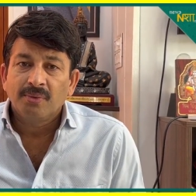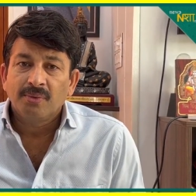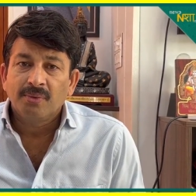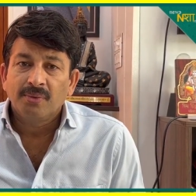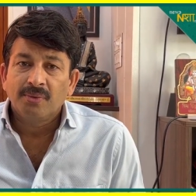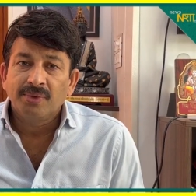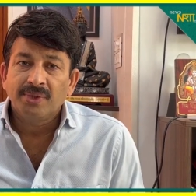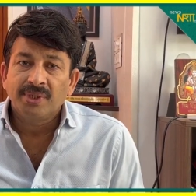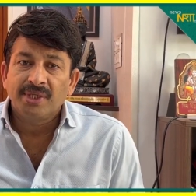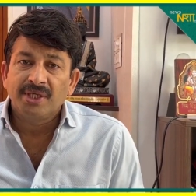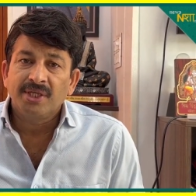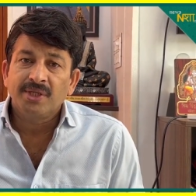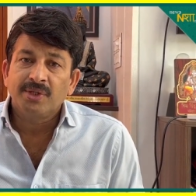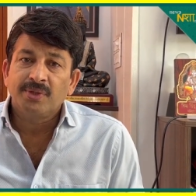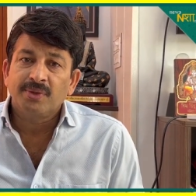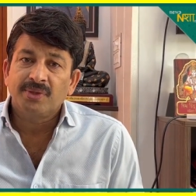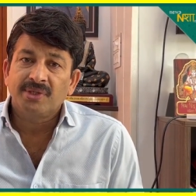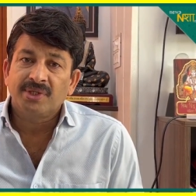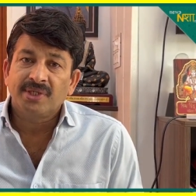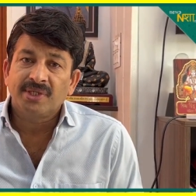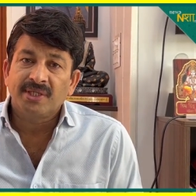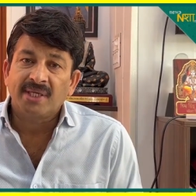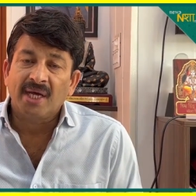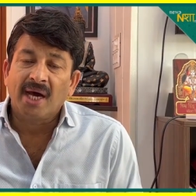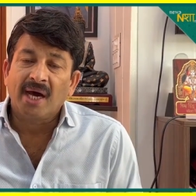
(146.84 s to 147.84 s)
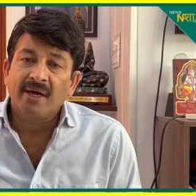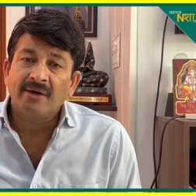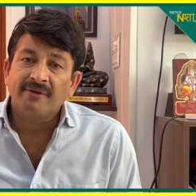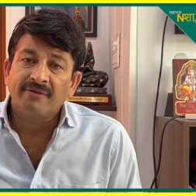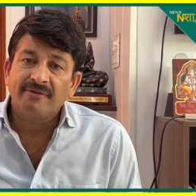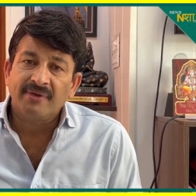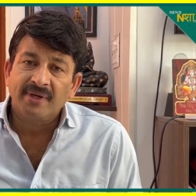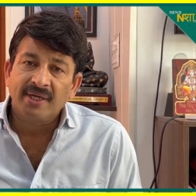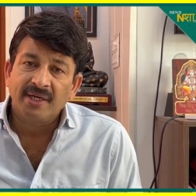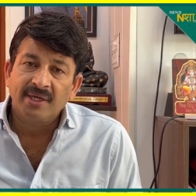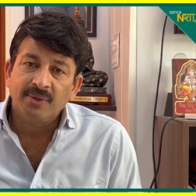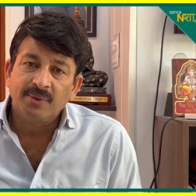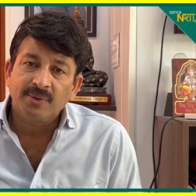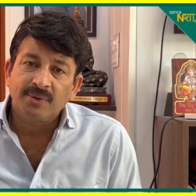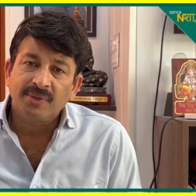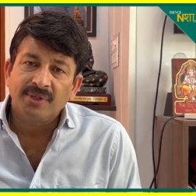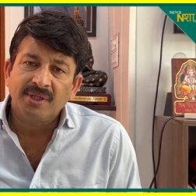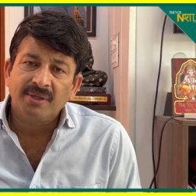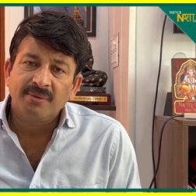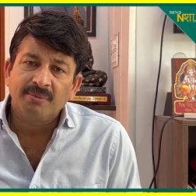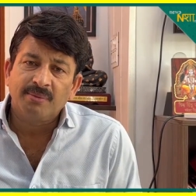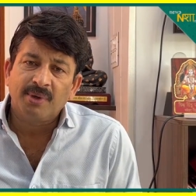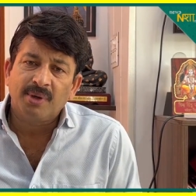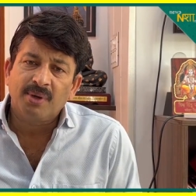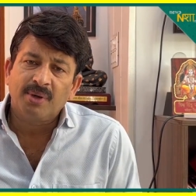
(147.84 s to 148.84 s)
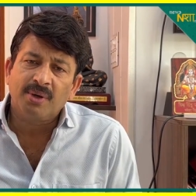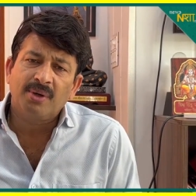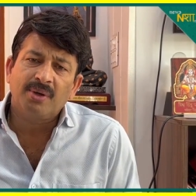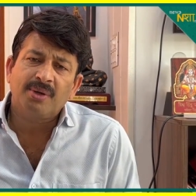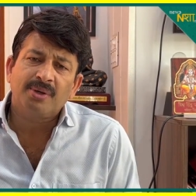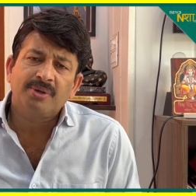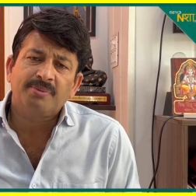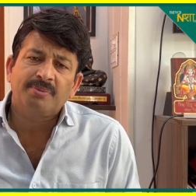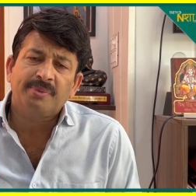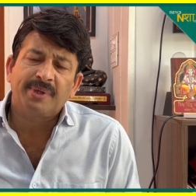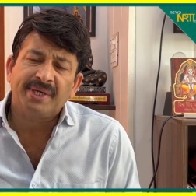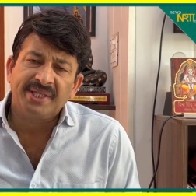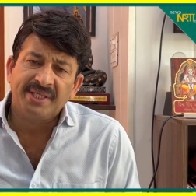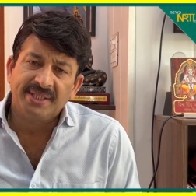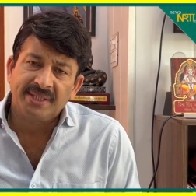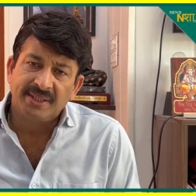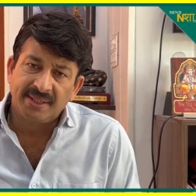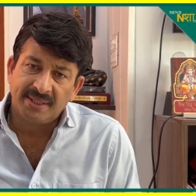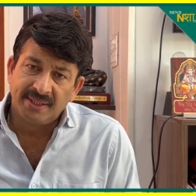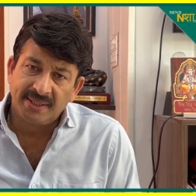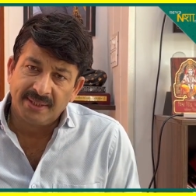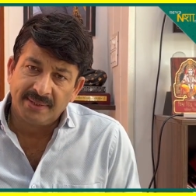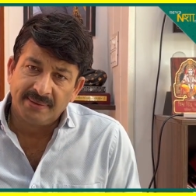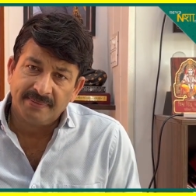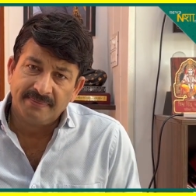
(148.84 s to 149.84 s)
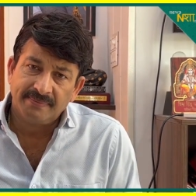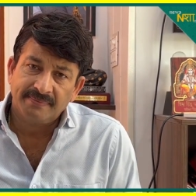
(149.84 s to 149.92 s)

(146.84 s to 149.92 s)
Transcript: उनकी जो स्टार वैल्यू थी बहुत बड़ी थी